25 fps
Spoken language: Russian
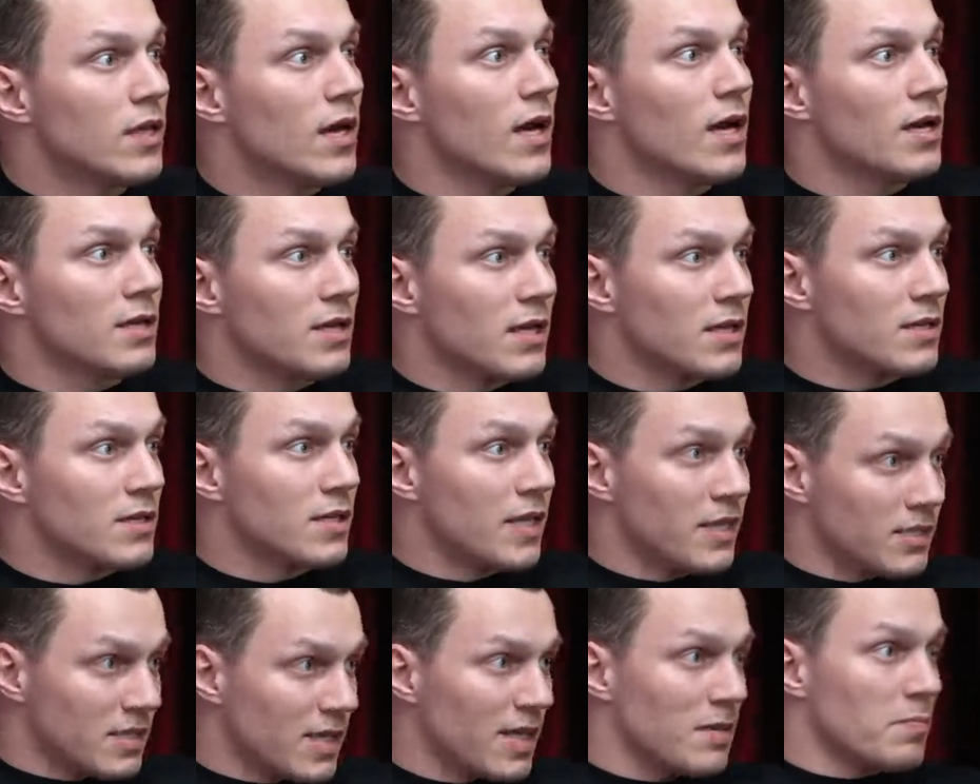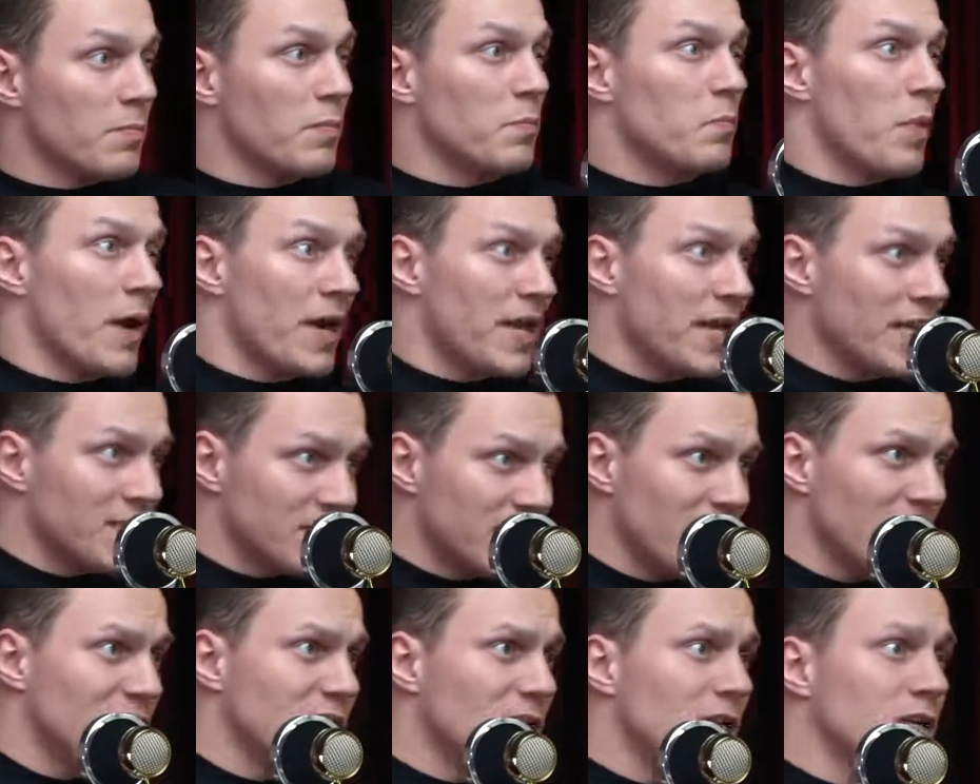Да, как, как
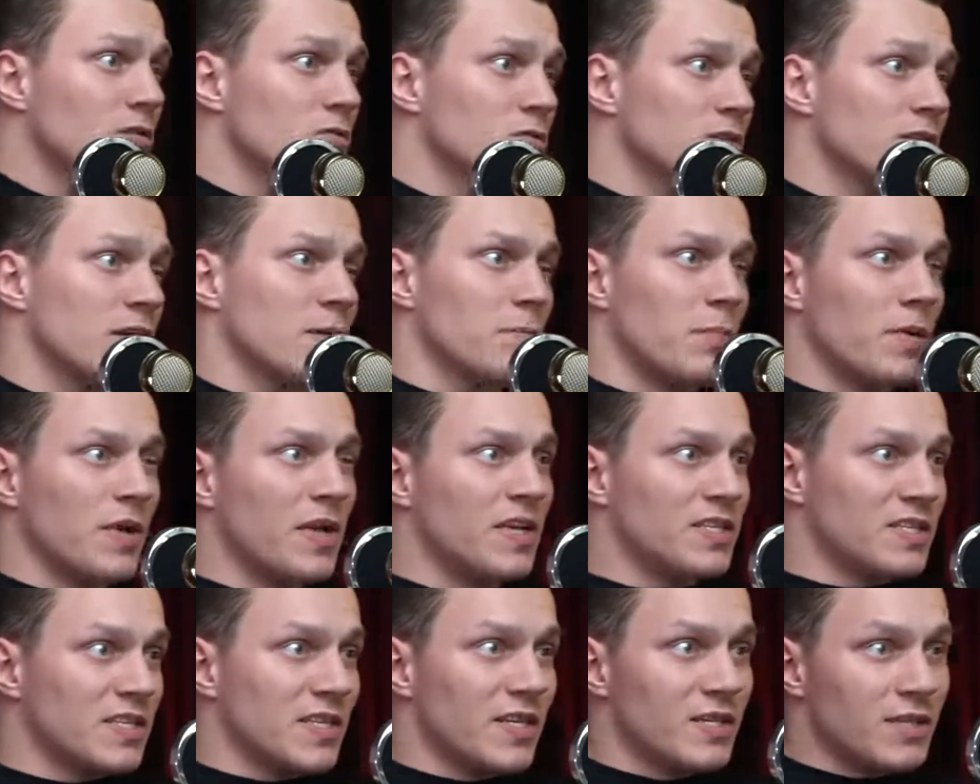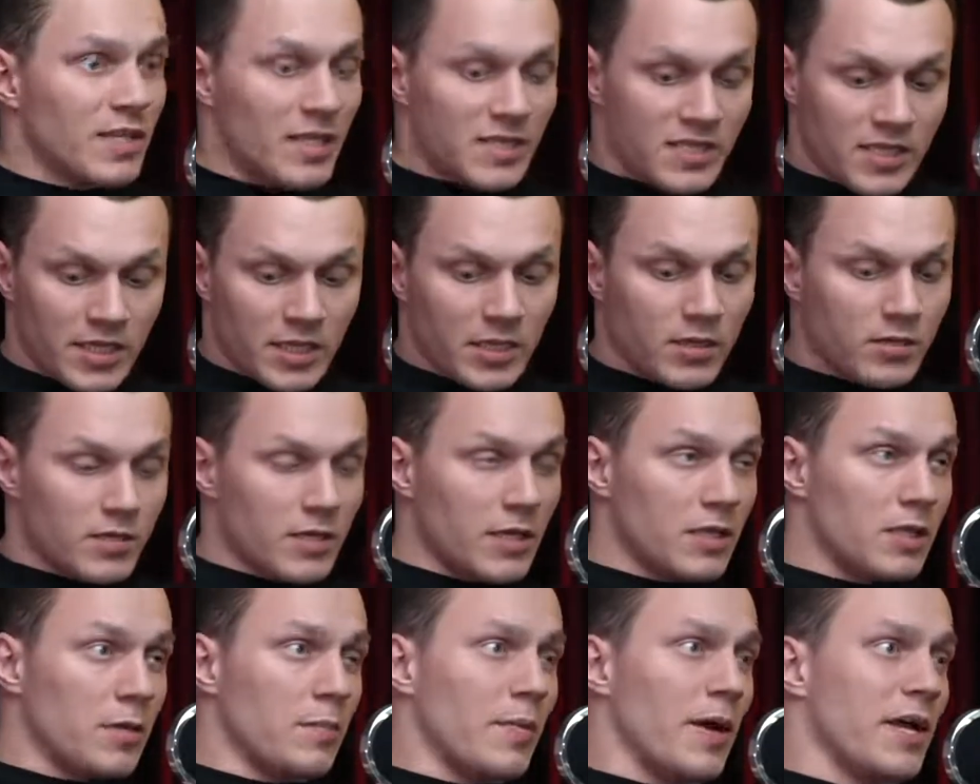боец. Знаешь, как узнать боец на, на
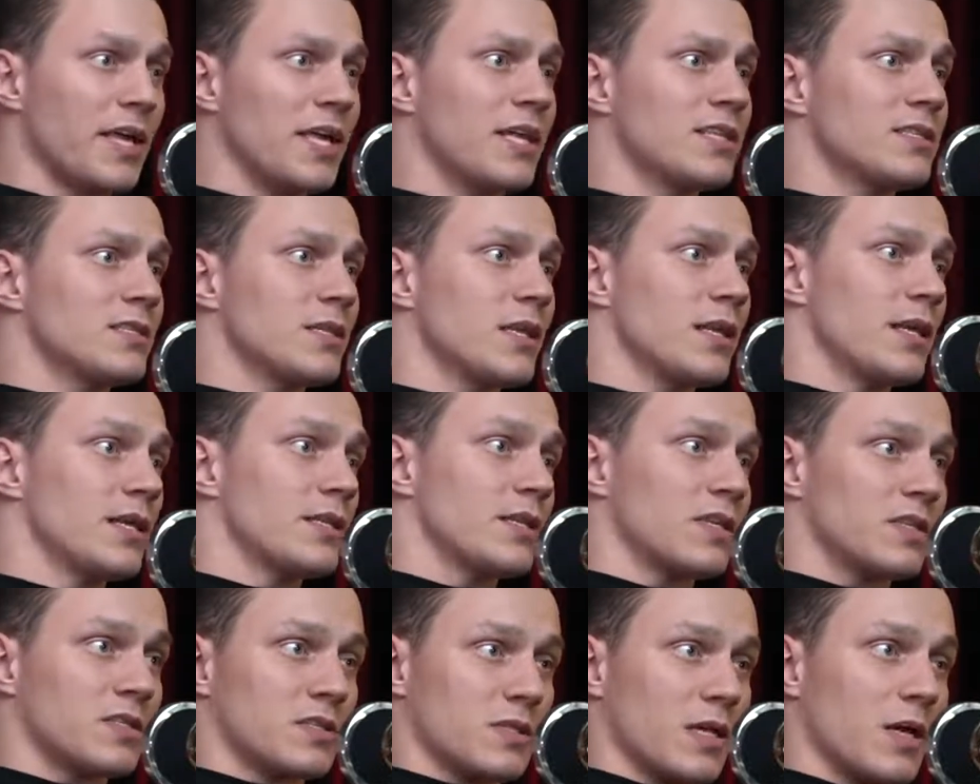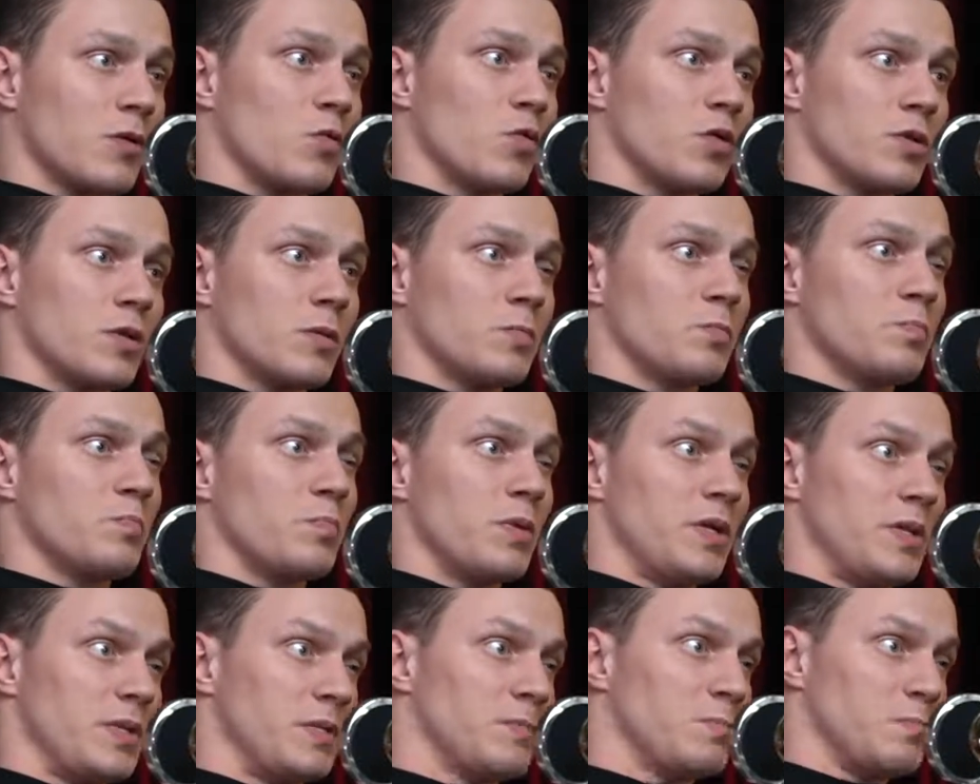стрелке? Это боец или это какой-то,
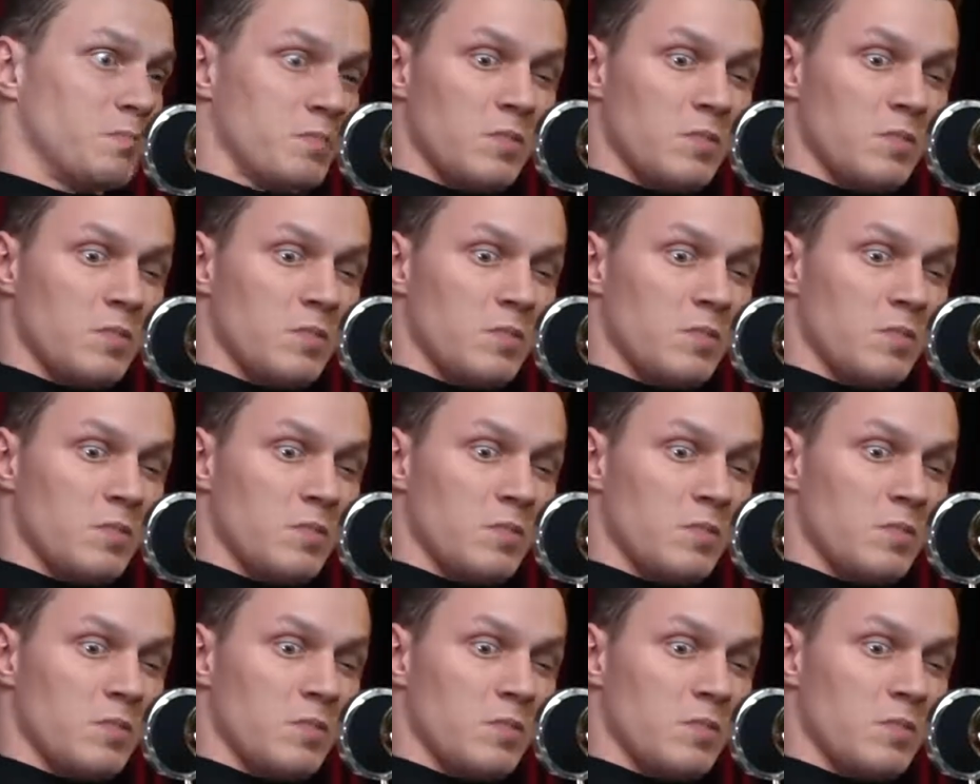блин,